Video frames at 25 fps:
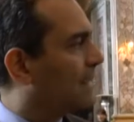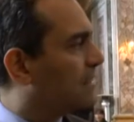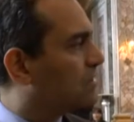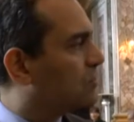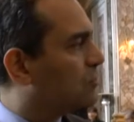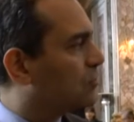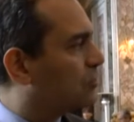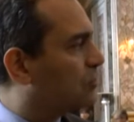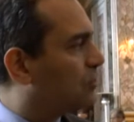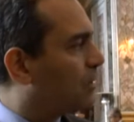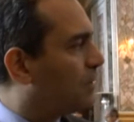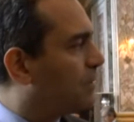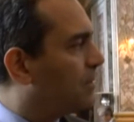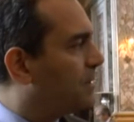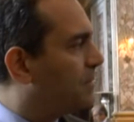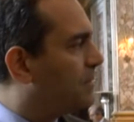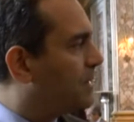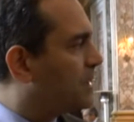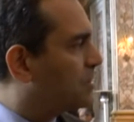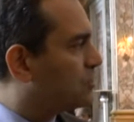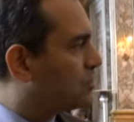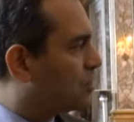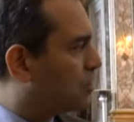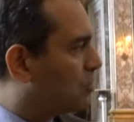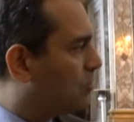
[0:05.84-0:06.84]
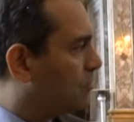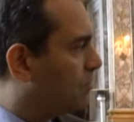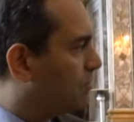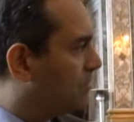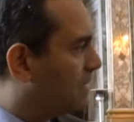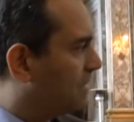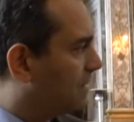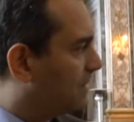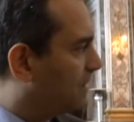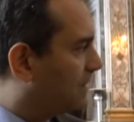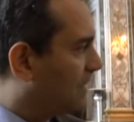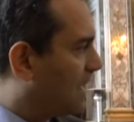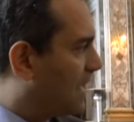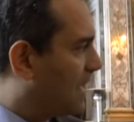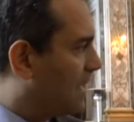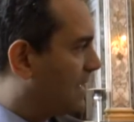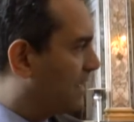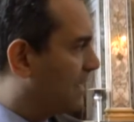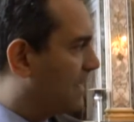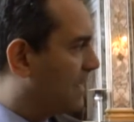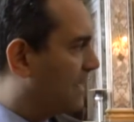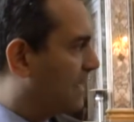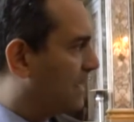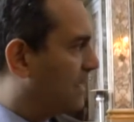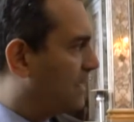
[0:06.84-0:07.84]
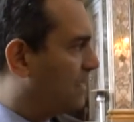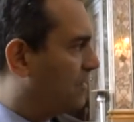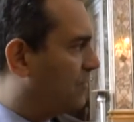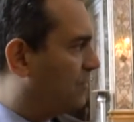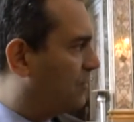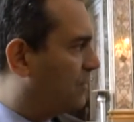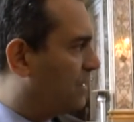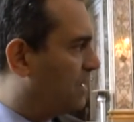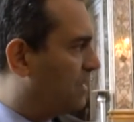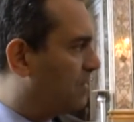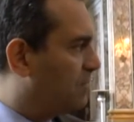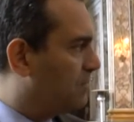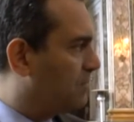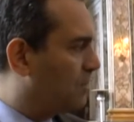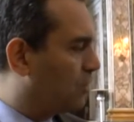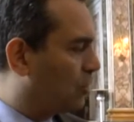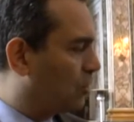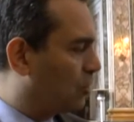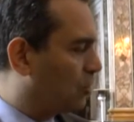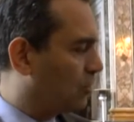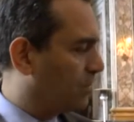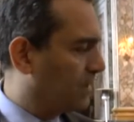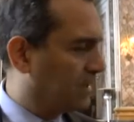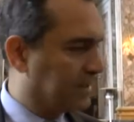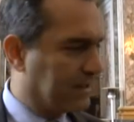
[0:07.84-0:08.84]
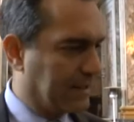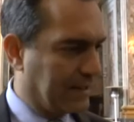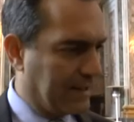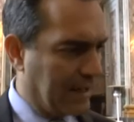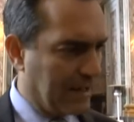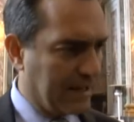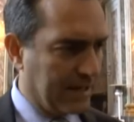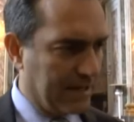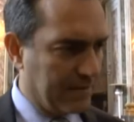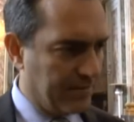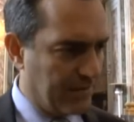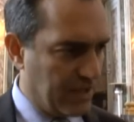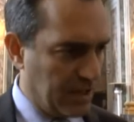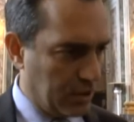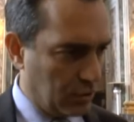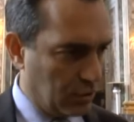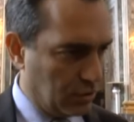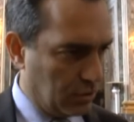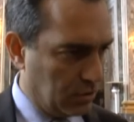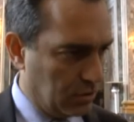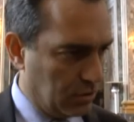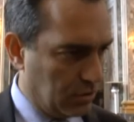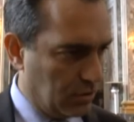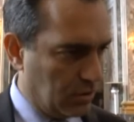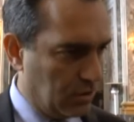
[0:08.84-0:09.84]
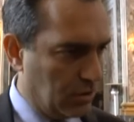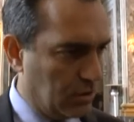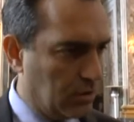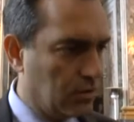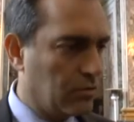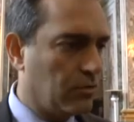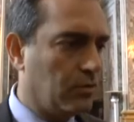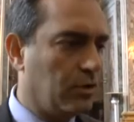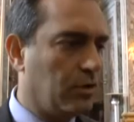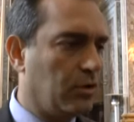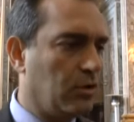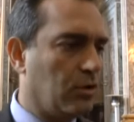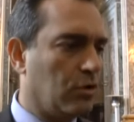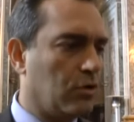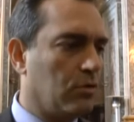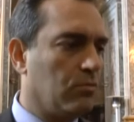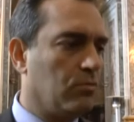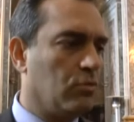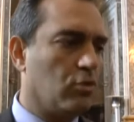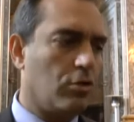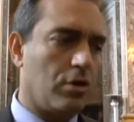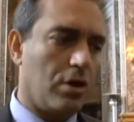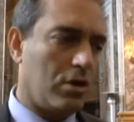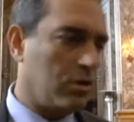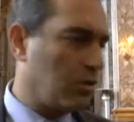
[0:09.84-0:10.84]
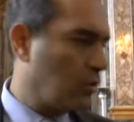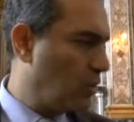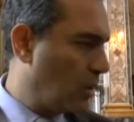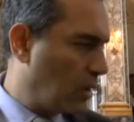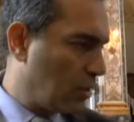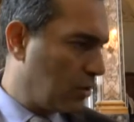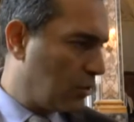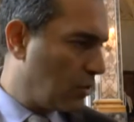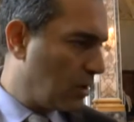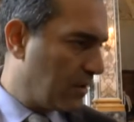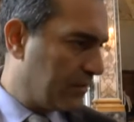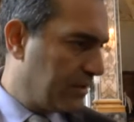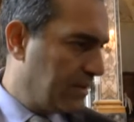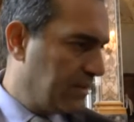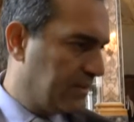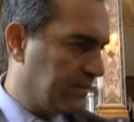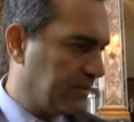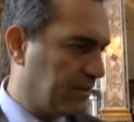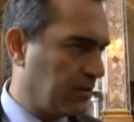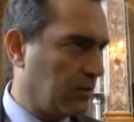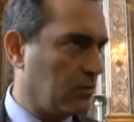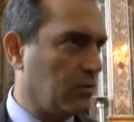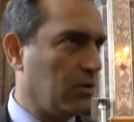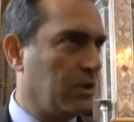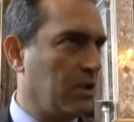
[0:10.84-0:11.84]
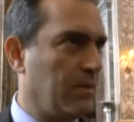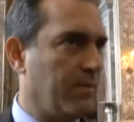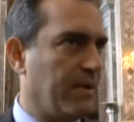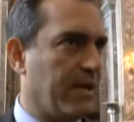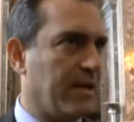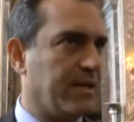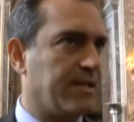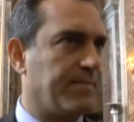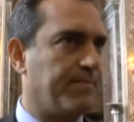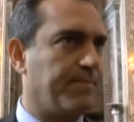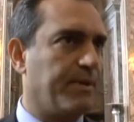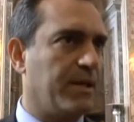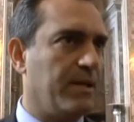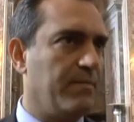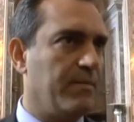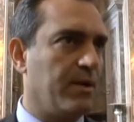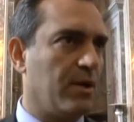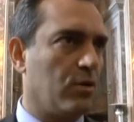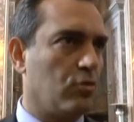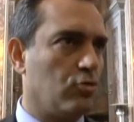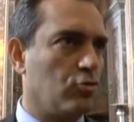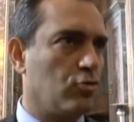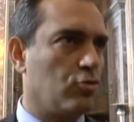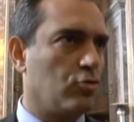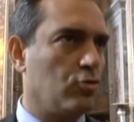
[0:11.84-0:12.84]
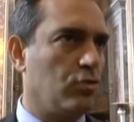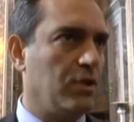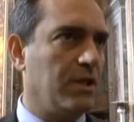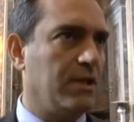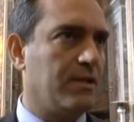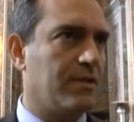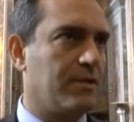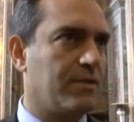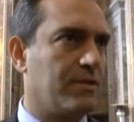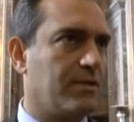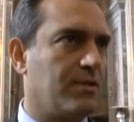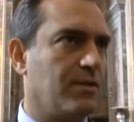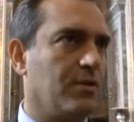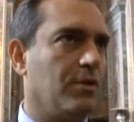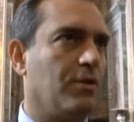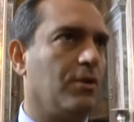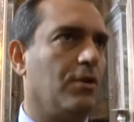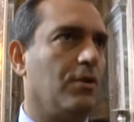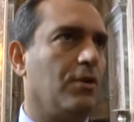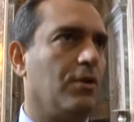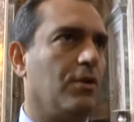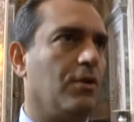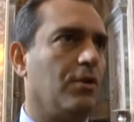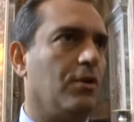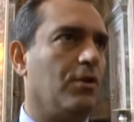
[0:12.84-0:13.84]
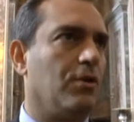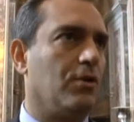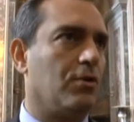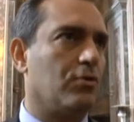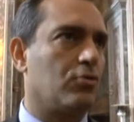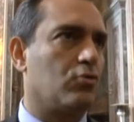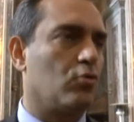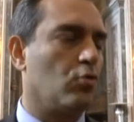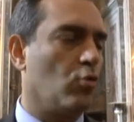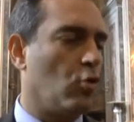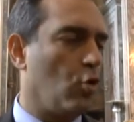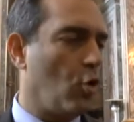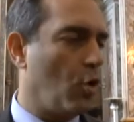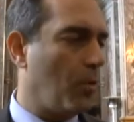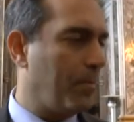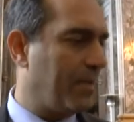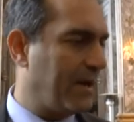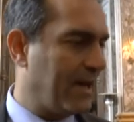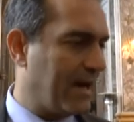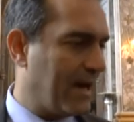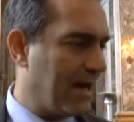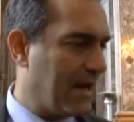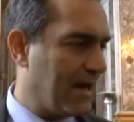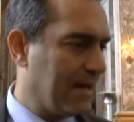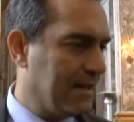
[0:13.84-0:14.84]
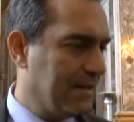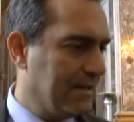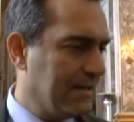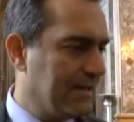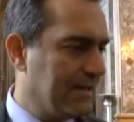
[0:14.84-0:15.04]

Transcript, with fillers: Innanzitutto a me piace commentare i film o le opere teatrali che vedo, quindi io Comorra non l'ho ancora vista, quindi per esprimere un giudizio sull'opera